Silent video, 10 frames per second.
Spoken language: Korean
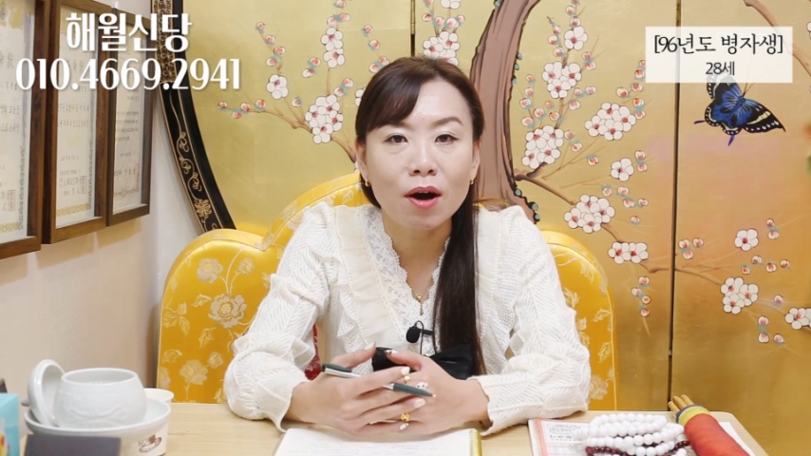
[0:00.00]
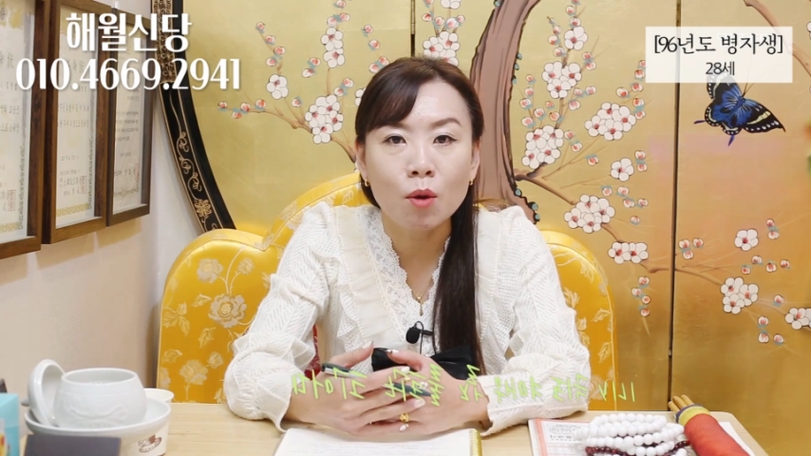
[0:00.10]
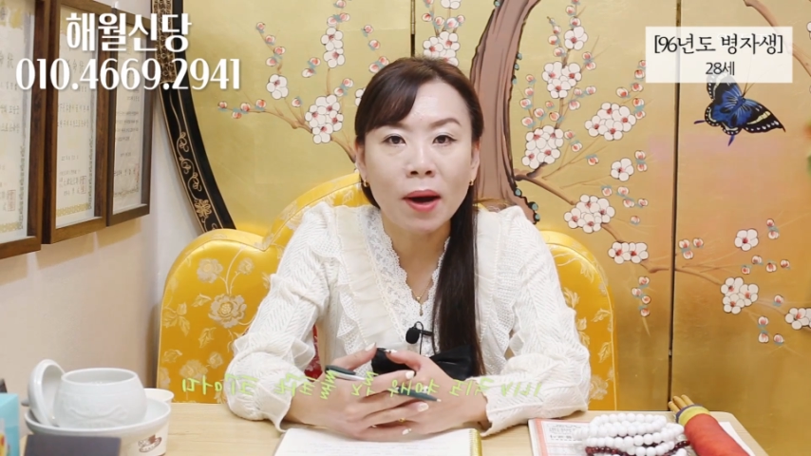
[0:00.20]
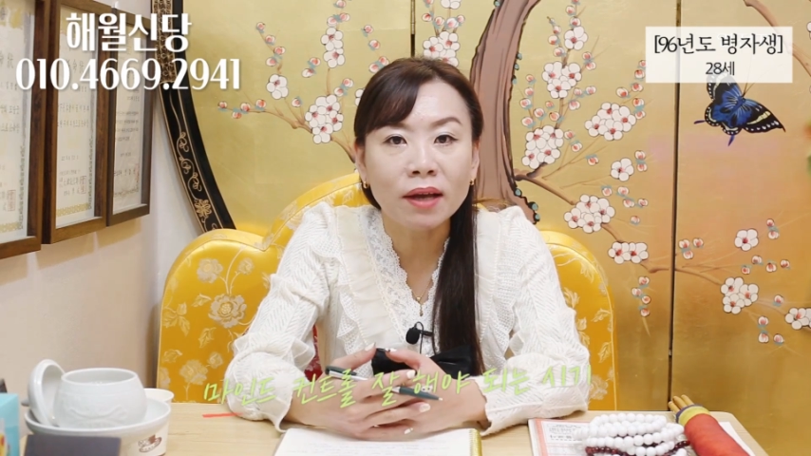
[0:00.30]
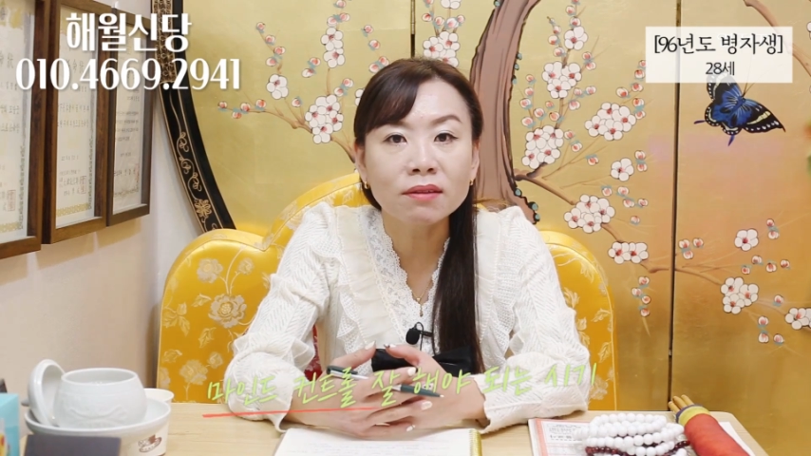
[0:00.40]

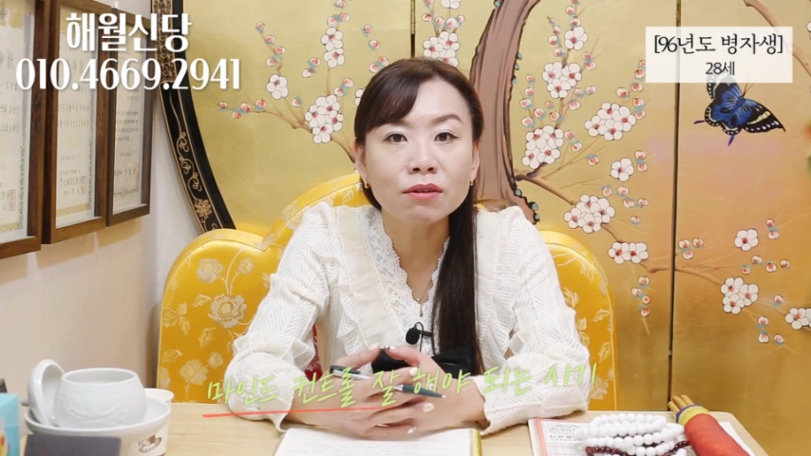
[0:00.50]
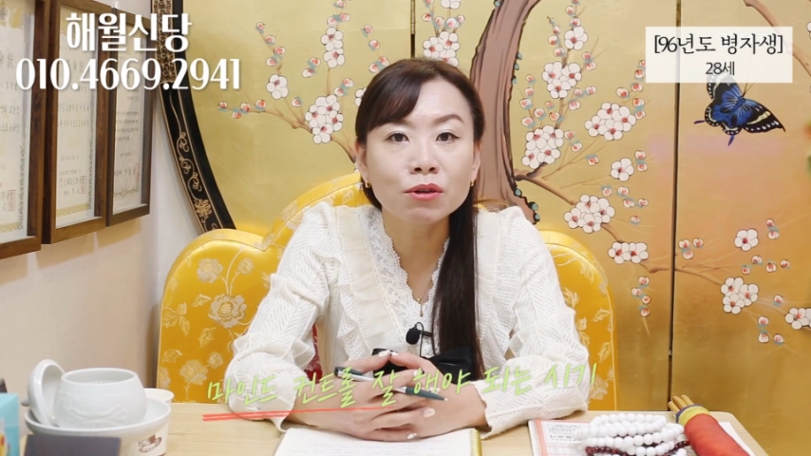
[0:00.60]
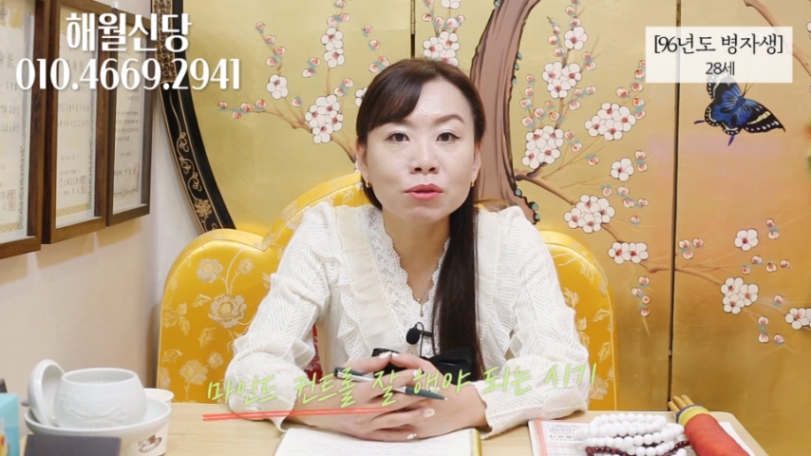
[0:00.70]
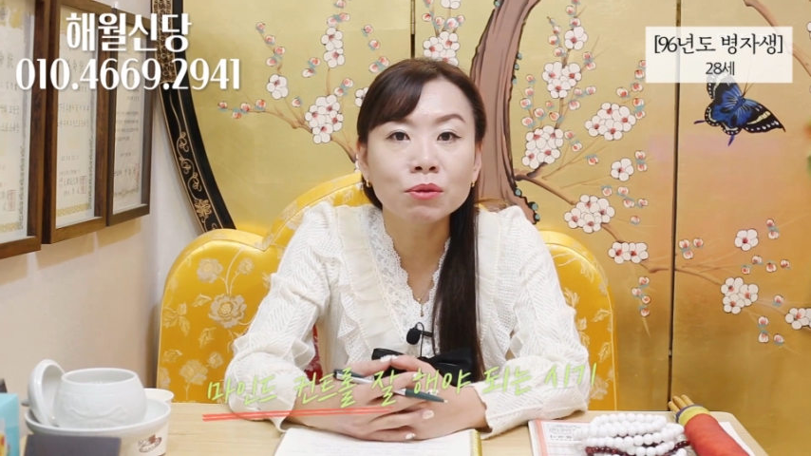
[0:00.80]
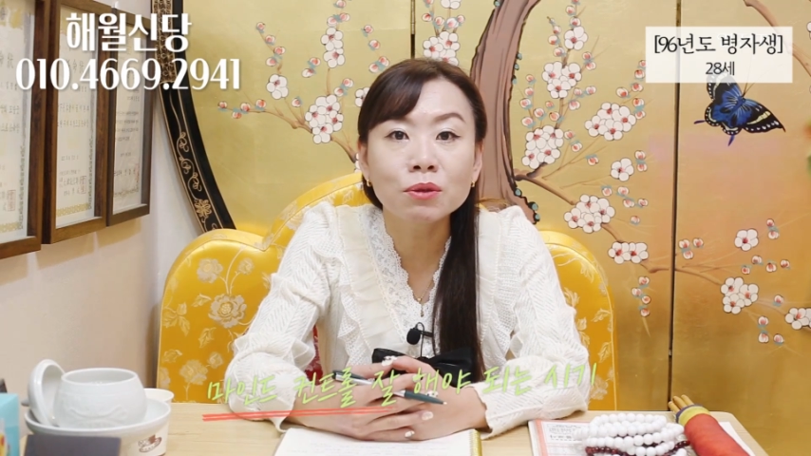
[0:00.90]
어, 마인드
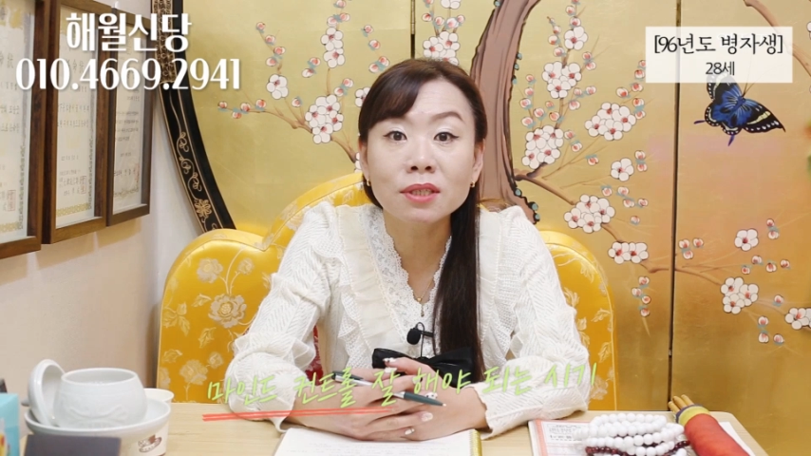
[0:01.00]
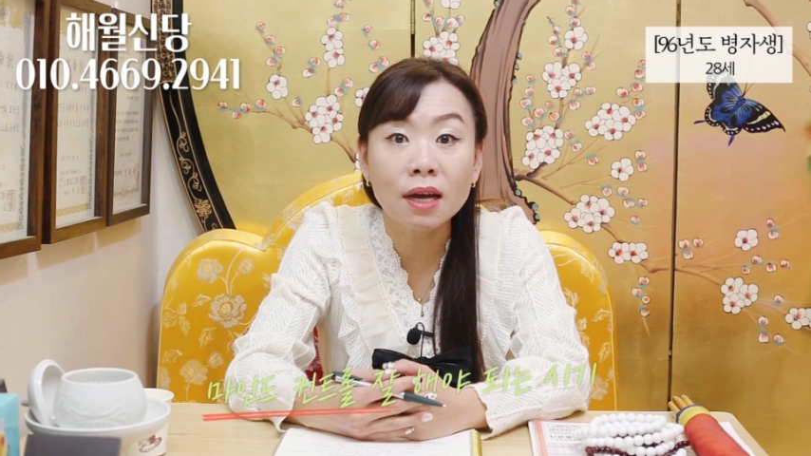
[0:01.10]
컨트롤